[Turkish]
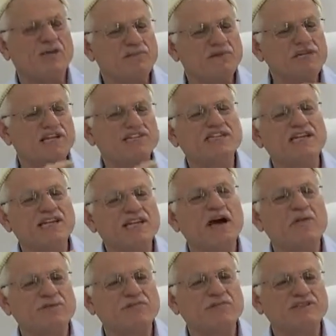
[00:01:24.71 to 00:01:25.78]
Bir kadına ne
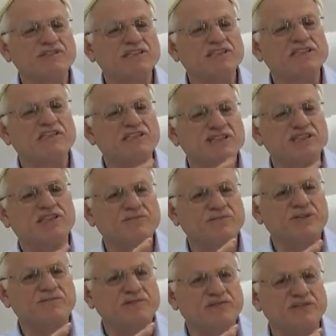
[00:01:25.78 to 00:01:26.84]
yapılması gereken cehennemde
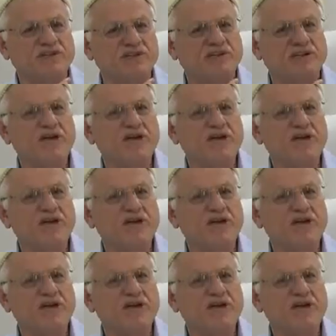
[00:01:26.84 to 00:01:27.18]
yapılacak.